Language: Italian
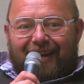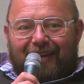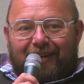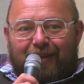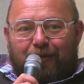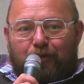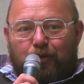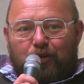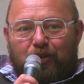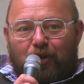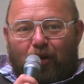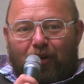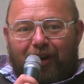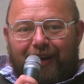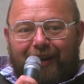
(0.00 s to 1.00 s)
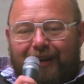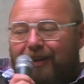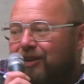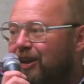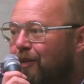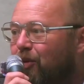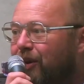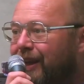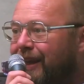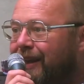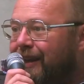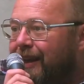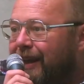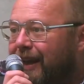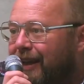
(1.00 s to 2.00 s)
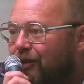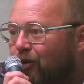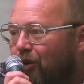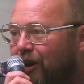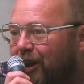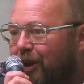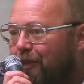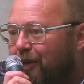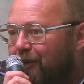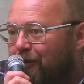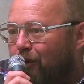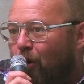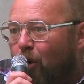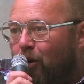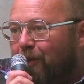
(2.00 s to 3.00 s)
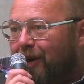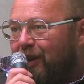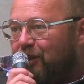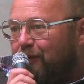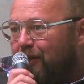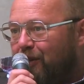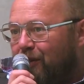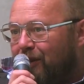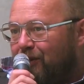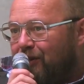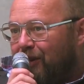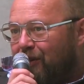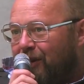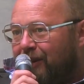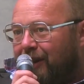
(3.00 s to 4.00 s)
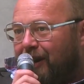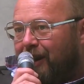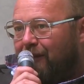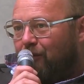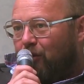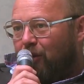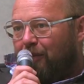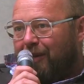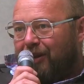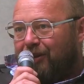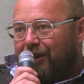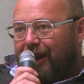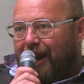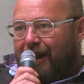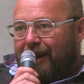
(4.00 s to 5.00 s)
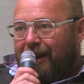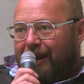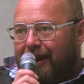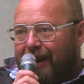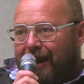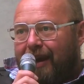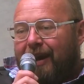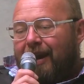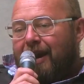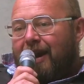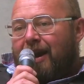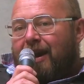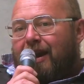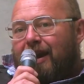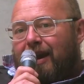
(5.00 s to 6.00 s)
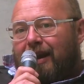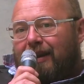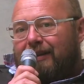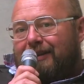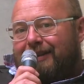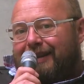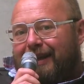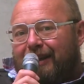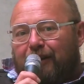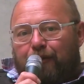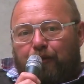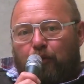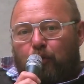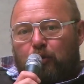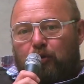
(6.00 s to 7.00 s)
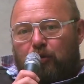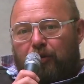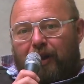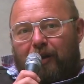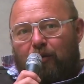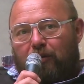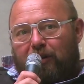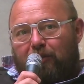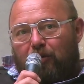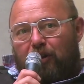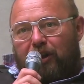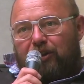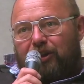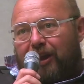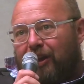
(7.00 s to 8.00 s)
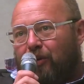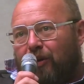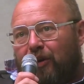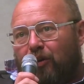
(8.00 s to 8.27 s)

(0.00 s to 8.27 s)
Eh, la diffusione di, diciamo, di, indicatori di performance per quanto riguarda il lavoro immateriale che eh, si è diffuso negli ultimi decenni